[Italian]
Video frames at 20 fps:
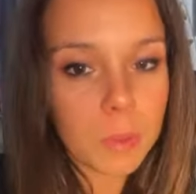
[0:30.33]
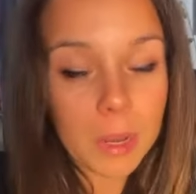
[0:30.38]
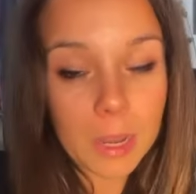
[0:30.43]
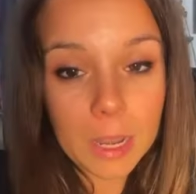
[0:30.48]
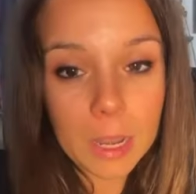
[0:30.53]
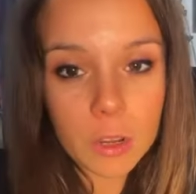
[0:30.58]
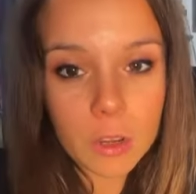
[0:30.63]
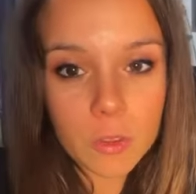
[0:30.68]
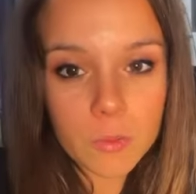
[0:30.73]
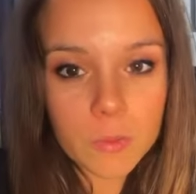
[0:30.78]

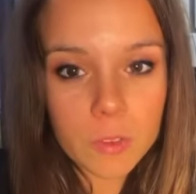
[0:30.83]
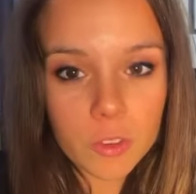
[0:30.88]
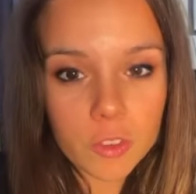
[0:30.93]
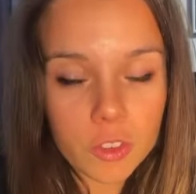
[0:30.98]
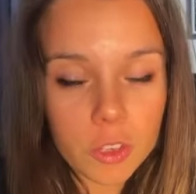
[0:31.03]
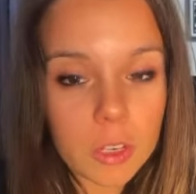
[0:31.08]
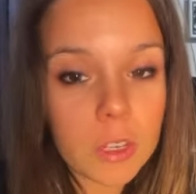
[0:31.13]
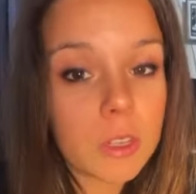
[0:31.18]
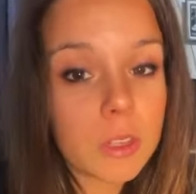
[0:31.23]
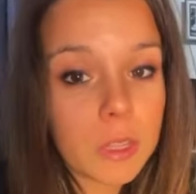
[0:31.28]
Parlando
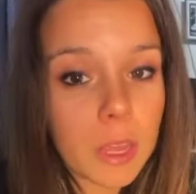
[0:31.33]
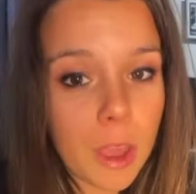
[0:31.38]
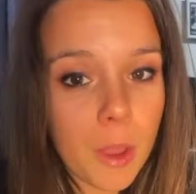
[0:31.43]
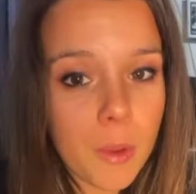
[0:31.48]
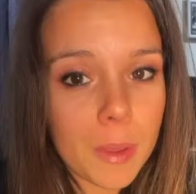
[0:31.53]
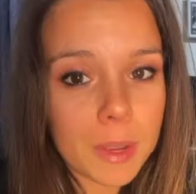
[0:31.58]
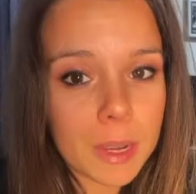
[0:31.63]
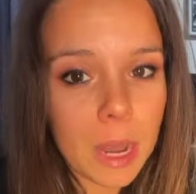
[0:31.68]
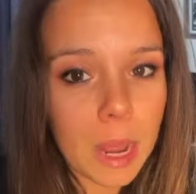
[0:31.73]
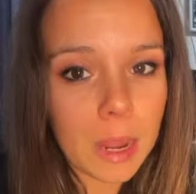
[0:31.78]
invece di
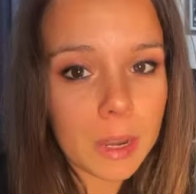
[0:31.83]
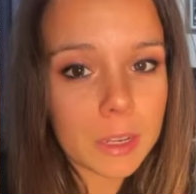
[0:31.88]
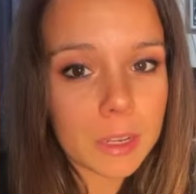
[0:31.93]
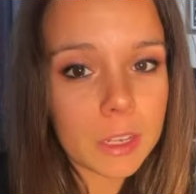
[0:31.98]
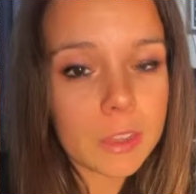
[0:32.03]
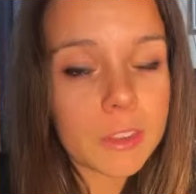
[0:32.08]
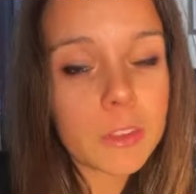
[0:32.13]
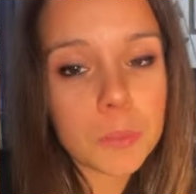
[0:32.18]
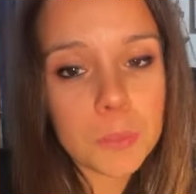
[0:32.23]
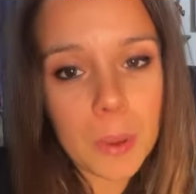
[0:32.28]
Teo
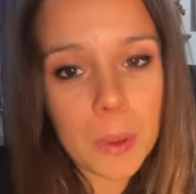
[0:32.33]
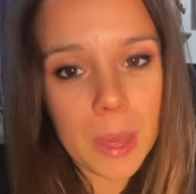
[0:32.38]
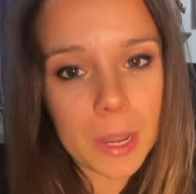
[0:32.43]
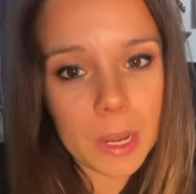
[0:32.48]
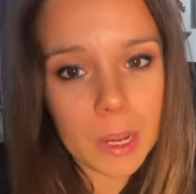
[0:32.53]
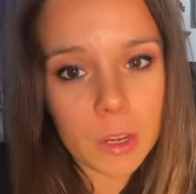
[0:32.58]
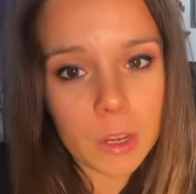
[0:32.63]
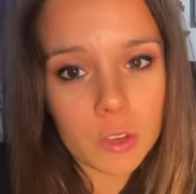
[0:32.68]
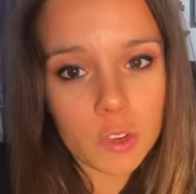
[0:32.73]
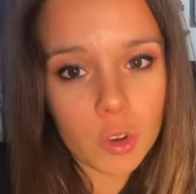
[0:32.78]
Hernandez,
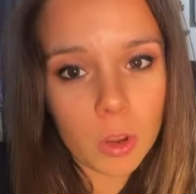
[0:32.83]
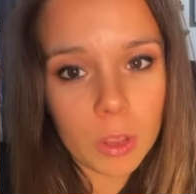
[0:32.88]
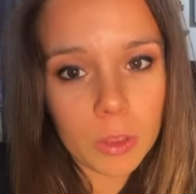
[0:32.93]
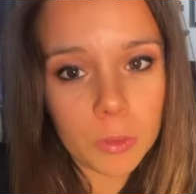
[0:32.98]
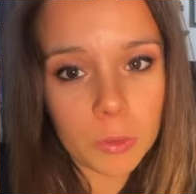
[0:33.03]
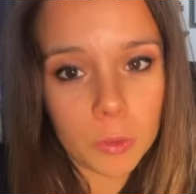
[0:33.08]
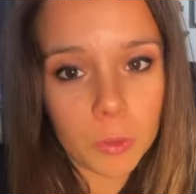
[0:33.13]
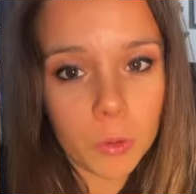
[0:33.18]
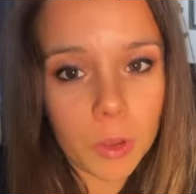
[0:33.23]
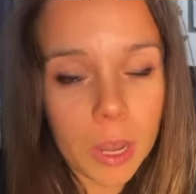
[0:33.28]
pare che il
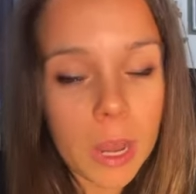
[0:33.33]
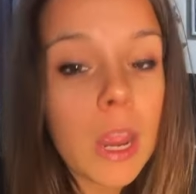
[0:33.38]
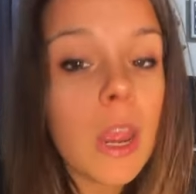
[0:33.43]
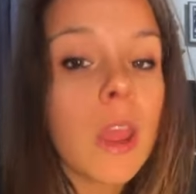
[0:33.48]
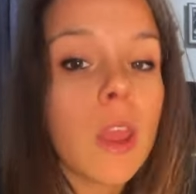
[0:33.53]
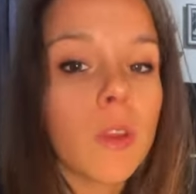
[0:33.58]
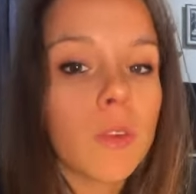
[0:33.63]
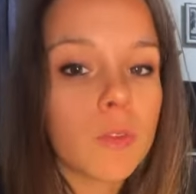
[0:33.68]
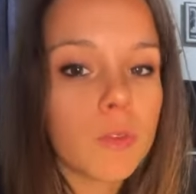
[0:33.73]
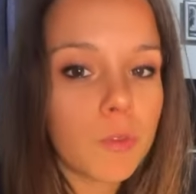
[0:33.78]
giocatore
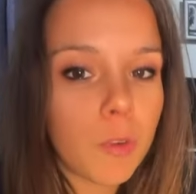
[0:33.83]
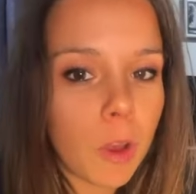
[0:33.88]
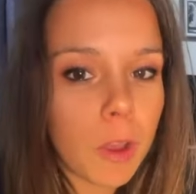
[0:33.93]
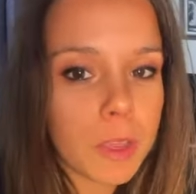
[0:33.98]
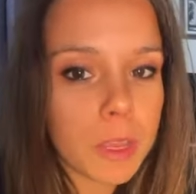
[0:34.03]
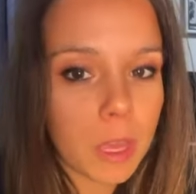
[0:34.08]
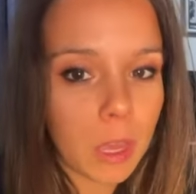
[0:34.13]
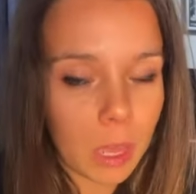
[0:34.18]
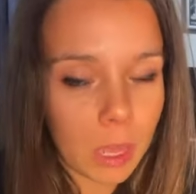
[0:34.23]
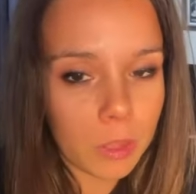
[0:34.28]

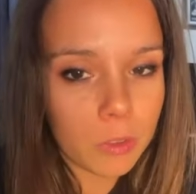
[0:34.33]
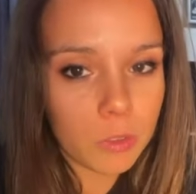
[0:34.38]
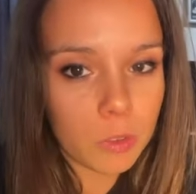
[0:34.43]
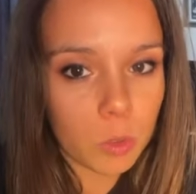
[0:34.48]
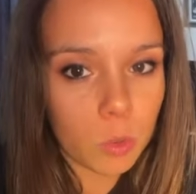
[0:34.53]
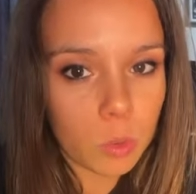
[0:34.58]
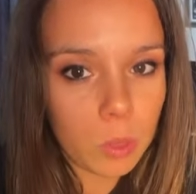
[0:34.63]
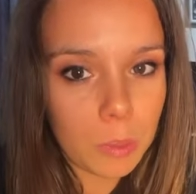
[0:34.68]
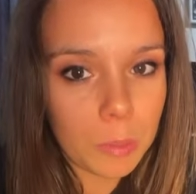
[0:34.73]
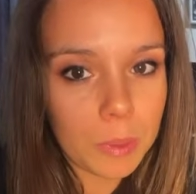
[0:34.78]
voglia
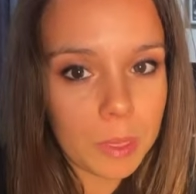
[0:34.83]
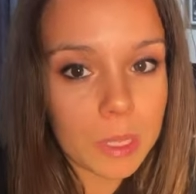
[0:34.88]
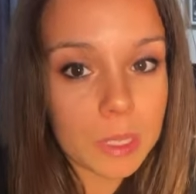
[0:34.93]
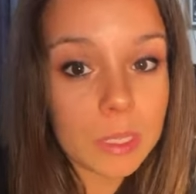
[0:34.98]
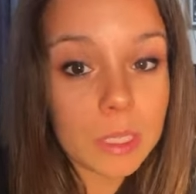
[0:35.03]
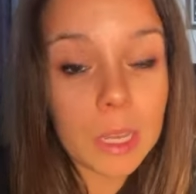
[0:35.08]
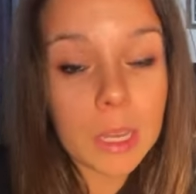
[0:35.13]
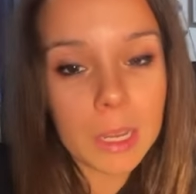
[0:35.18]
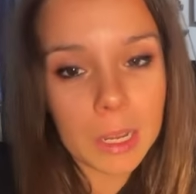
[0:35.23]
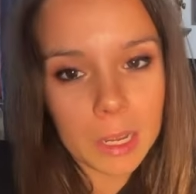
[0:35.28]

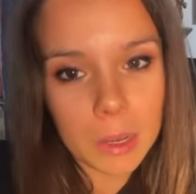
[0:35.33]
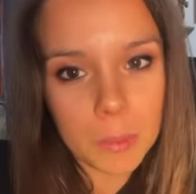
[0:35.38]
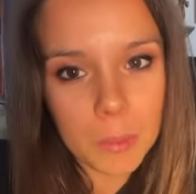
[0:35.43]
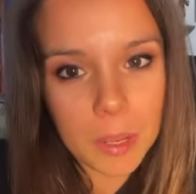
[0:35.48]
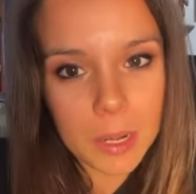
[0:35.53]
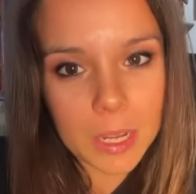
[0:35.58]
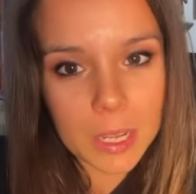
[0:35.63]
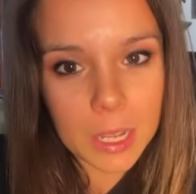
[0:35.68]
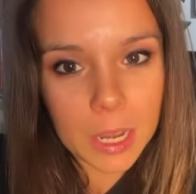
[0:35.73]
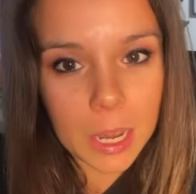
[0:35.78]
assolutamente
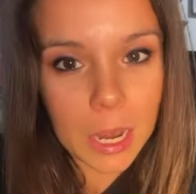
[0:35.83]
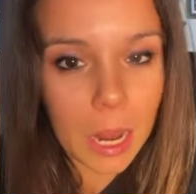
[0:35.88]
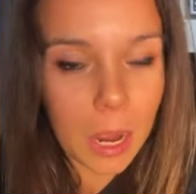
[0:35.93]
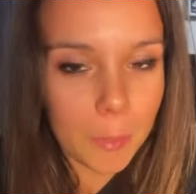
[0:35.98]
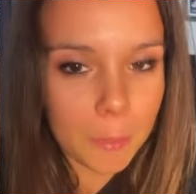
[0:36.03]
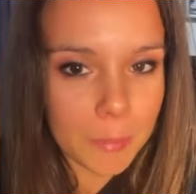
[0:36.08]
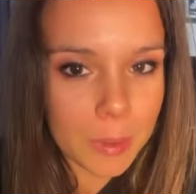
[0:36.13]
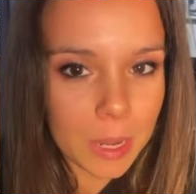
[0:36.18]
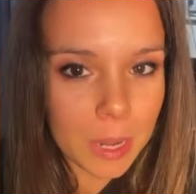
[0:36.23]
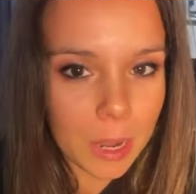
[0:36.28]
rimanere
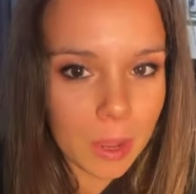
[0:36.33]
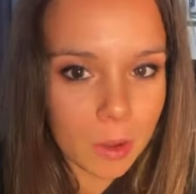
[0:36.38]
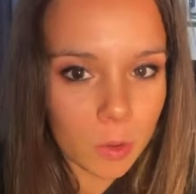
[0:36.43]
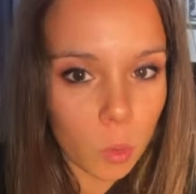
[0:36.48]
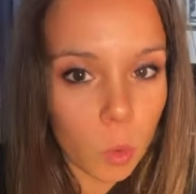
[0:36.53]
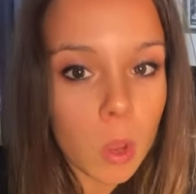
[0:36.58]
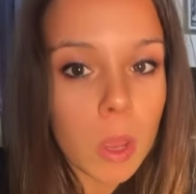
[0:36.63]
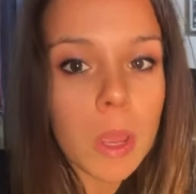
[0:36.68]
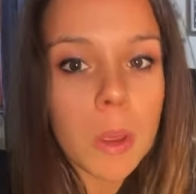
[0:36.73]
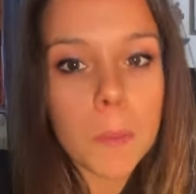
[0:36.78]
a
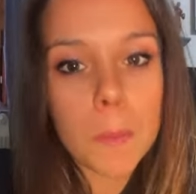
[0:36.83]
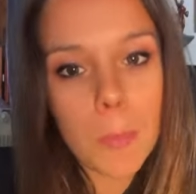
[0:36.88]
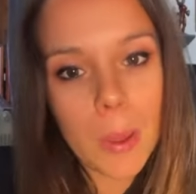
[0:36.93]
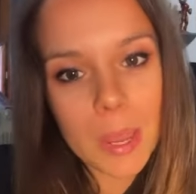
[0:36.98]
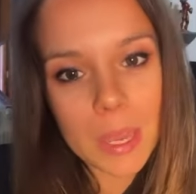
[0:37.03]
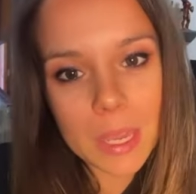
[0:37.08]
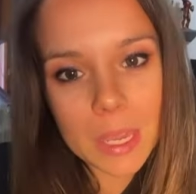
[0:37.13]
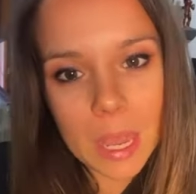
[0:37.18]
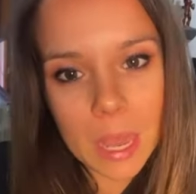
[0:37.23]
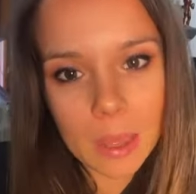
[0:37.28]
Milano,
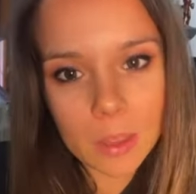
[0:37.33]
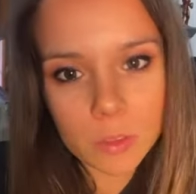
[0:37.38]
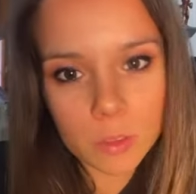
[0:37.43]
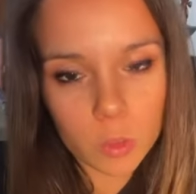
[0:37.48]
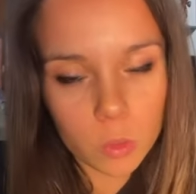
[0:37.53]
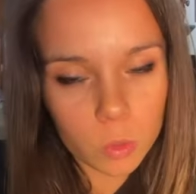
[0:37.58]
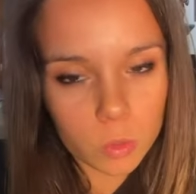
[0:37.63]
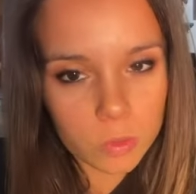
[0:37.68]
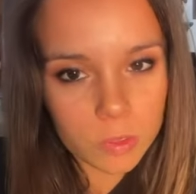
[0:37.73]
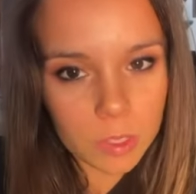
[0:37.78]
ma in
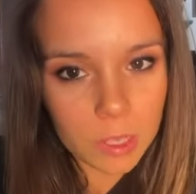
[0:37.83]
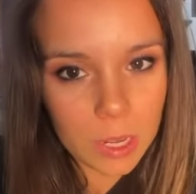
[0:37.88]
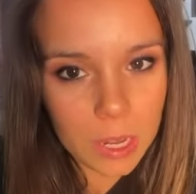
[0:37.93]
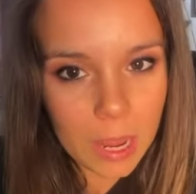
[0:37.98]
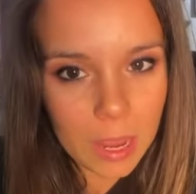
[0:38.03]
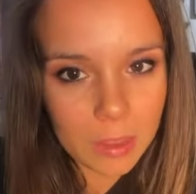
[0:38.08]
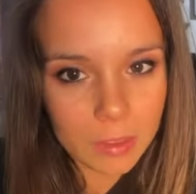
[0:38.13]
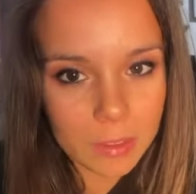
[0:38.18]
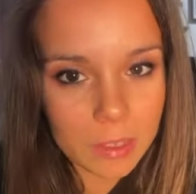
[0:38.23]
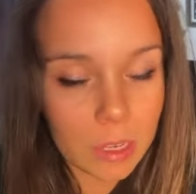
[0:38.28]
caso non si
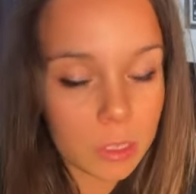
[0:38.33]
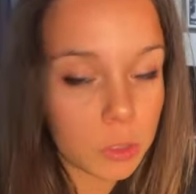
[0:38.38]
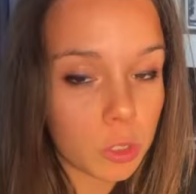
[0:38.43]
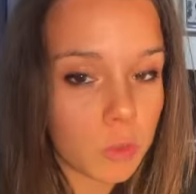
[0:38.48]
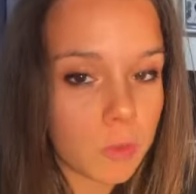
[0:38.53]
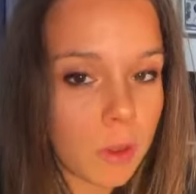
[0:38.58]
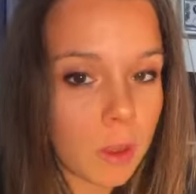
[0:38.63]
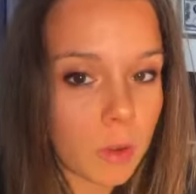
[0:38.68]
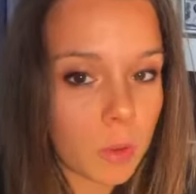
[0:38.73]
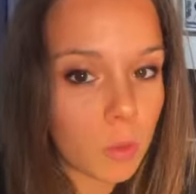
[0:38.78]
riesca a
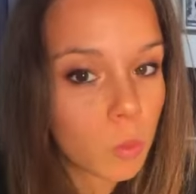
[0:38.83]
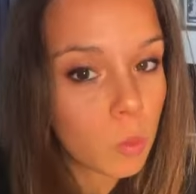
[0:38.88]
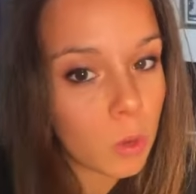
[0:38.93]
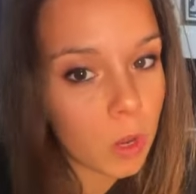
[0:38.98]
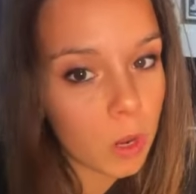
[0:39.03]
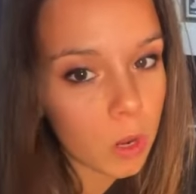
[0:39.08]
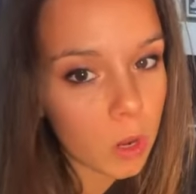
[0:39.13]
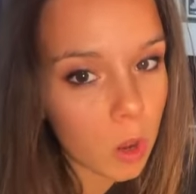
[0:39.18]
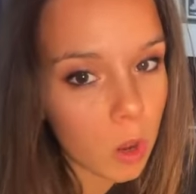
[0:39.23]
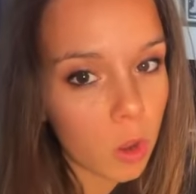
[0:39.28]
trovare
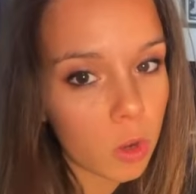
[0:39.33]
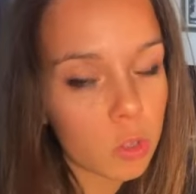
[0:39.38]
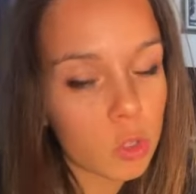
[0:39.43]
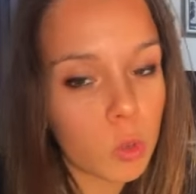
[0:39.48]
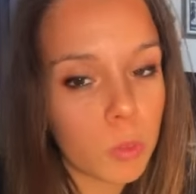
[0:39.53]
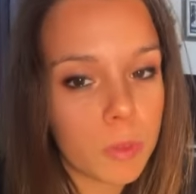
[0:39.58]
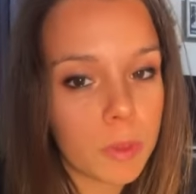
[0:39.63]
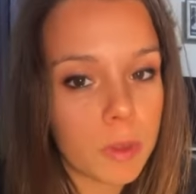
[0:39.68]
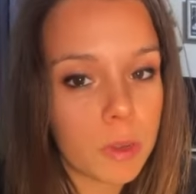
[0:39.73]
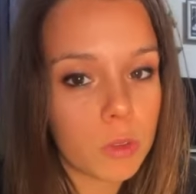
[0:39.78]
un
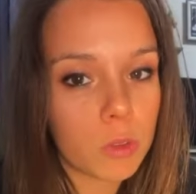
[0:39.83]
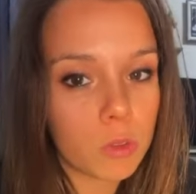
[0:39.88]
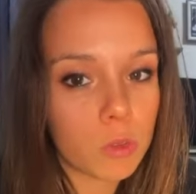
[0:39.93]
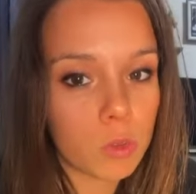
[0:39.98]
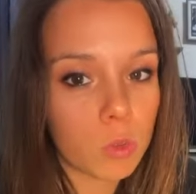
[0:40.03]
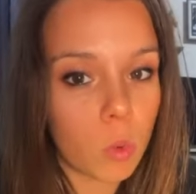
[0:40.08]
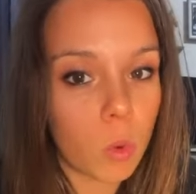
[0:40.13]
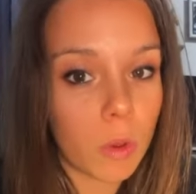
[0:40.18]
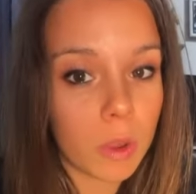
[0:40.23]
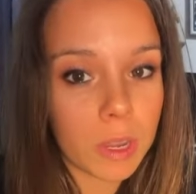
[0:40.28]
accordo per il
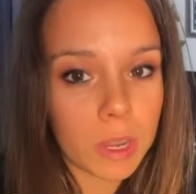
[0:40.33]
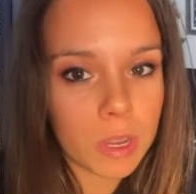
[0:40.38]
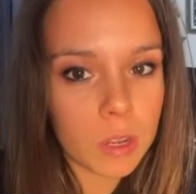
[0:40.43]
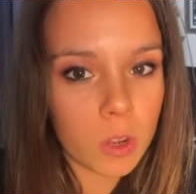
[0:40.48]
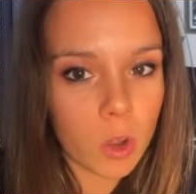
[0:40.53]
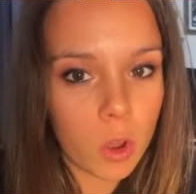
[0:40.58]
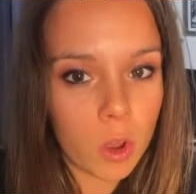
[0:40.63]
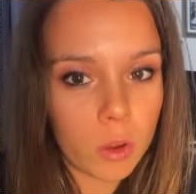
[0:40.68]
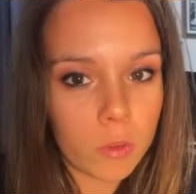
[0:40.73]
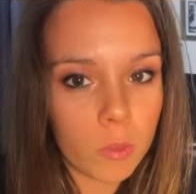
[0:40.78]
suo
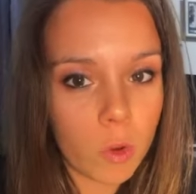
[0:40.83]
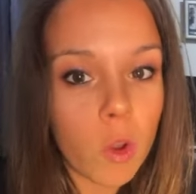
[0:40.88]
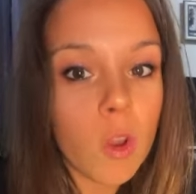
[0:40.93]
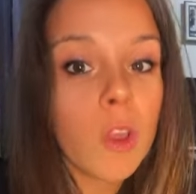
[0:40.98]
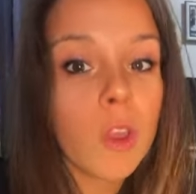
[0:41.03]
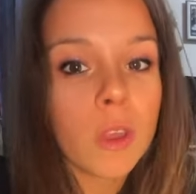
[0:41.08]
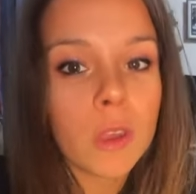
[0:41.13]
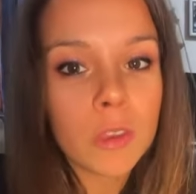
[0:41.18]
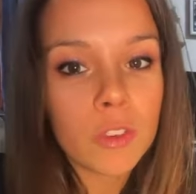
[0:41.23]
rinnovo,